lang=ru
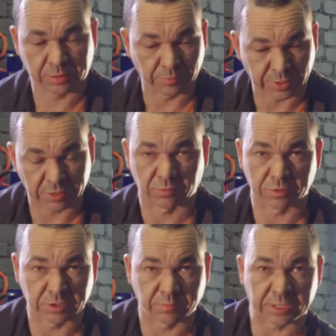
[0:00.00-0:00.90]

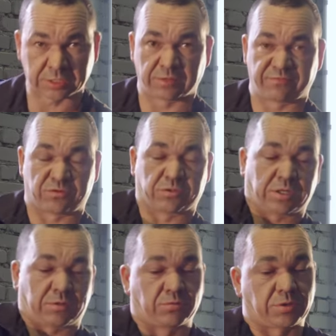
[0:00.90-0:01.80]
температурной смазкой, все
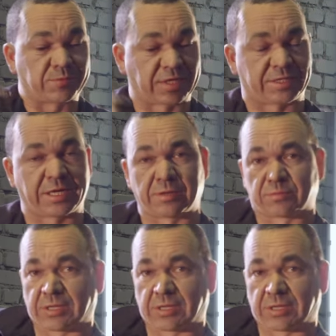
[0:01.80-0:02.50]
закрутим, затянем.